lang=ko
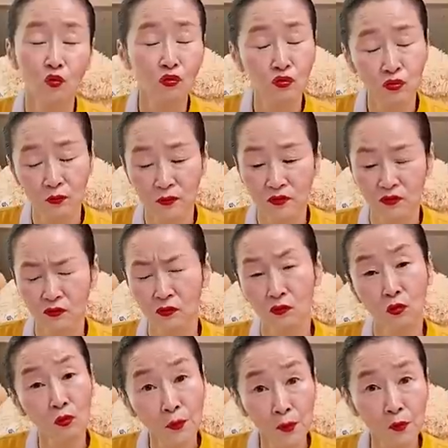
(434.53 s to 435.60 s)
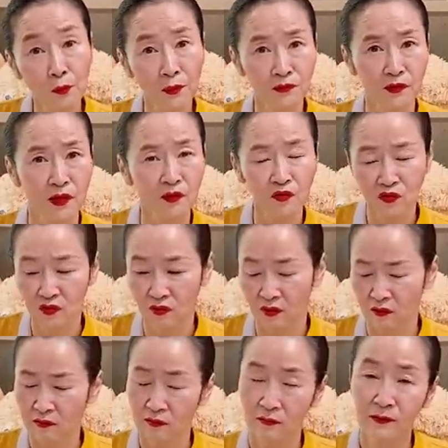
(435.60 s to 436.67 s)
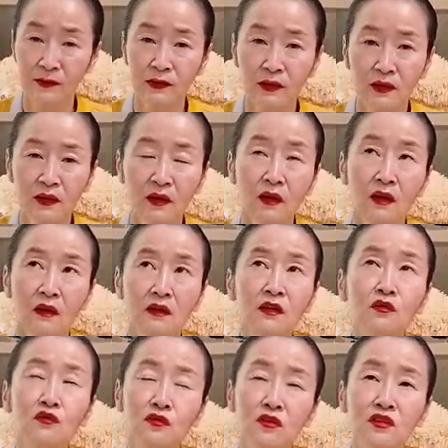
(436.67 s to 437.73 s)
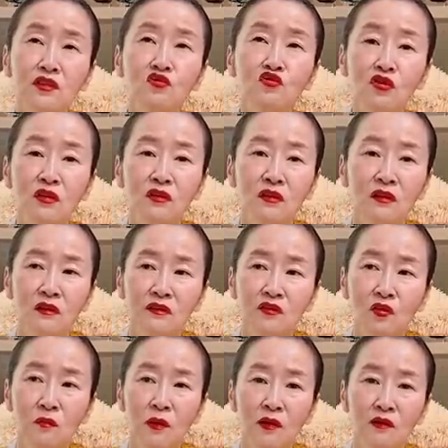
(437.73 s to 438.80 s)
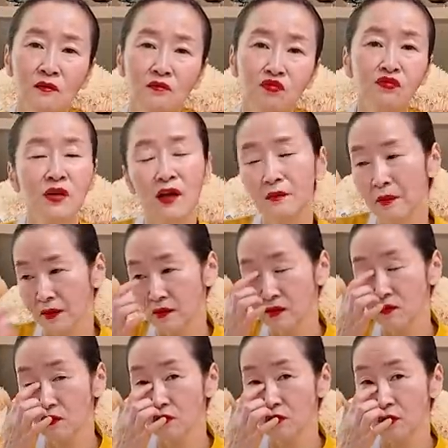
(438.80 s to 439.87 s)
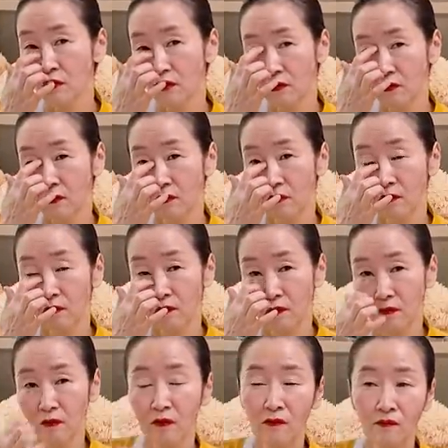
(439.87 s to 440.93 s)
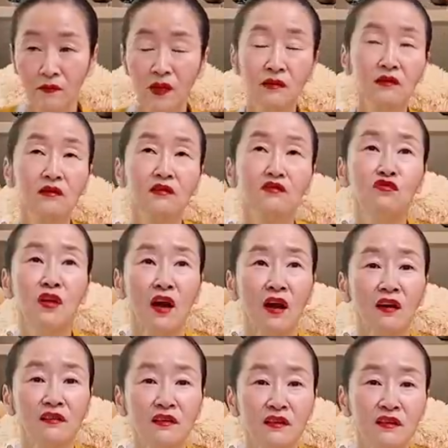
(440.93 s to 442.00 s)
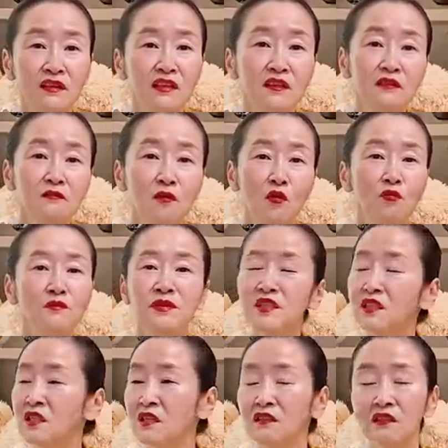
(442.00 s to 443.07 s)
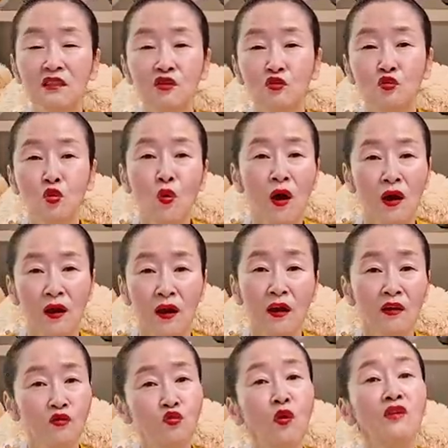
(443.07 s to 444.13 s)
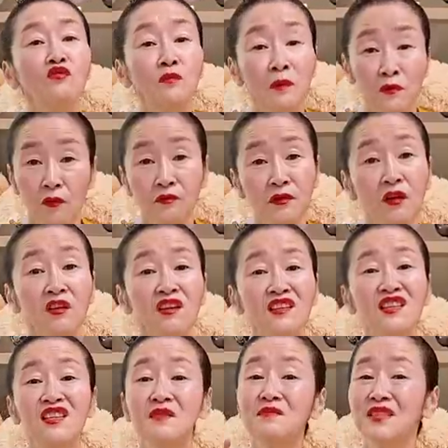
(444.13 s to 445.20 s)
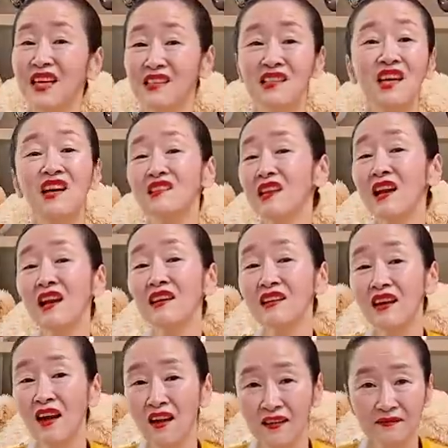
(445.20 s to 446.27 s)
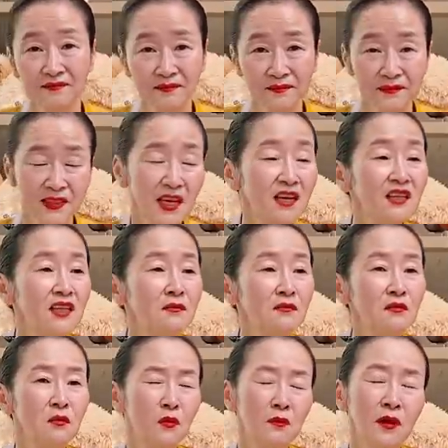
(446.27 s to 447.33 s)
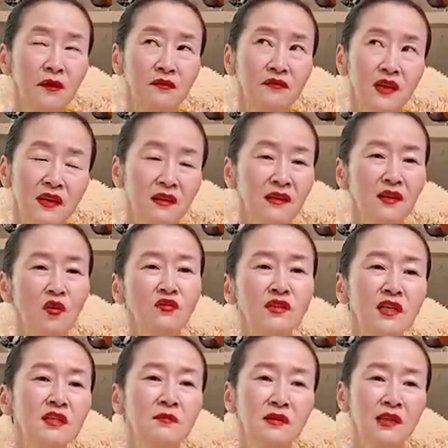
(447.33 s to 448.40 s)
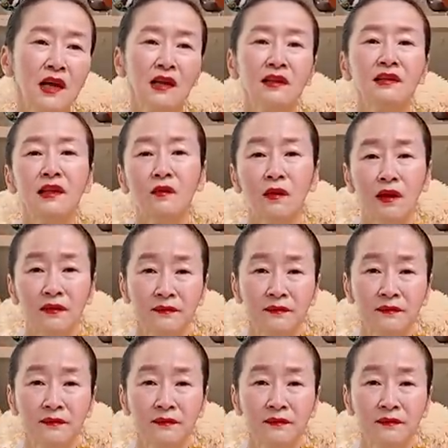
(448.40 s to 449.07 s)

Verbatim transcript: 요거트 마시고 너무 배고파서 에너지가 나와서 그리고서 일주일을 정말 무사히 마친 거죠 어. 그랬더니 우리 아가들이 그림 을 보고 미친 듯이 좋아, 좋아할 수밖에 없어요 그림 자체가 사랑이야 제 그림을 보면 영채님이 사랑이 나와